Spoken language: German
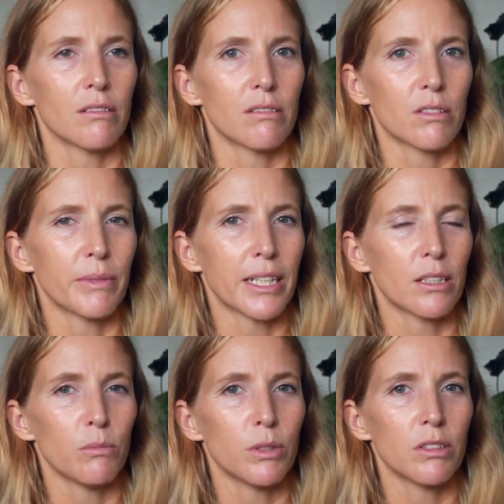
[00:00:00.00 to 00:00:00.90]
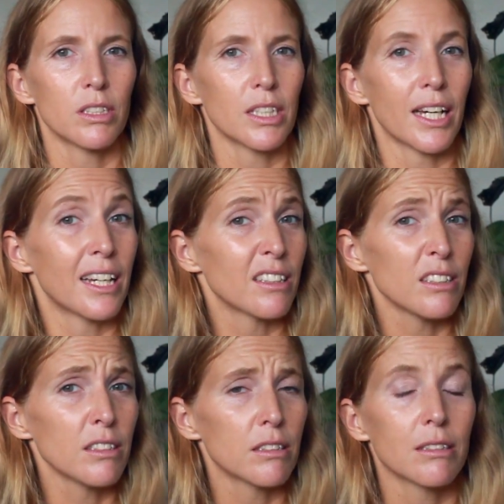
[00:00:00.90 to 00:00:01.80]
schmeckt ein bisschen
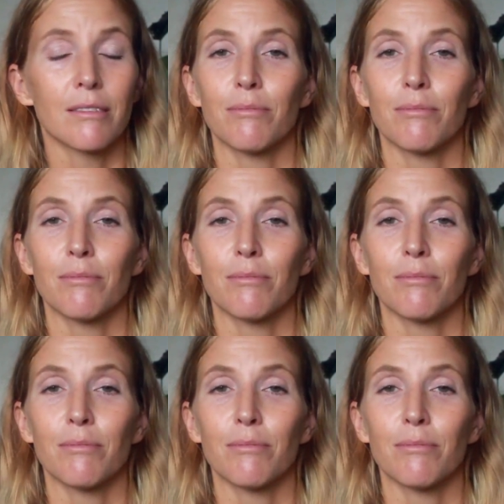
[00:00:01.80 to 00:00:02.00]
anders